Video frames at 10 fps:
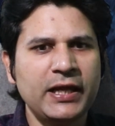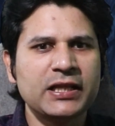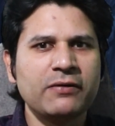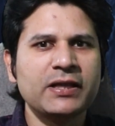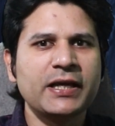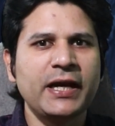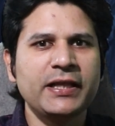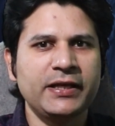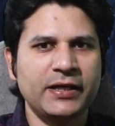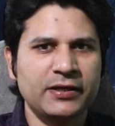खेलता हुआ
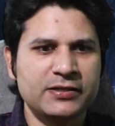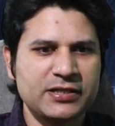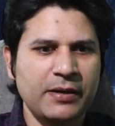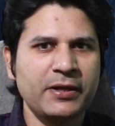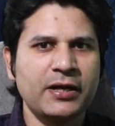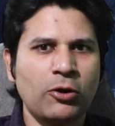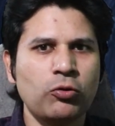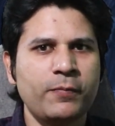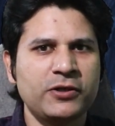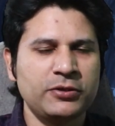दिखाई दिया सामने
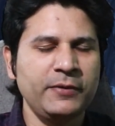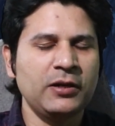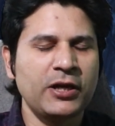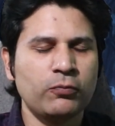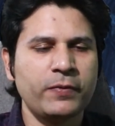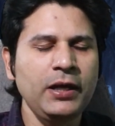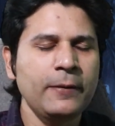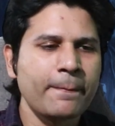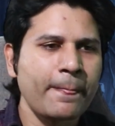ग्राउंड पे जमीन के ऊपर ही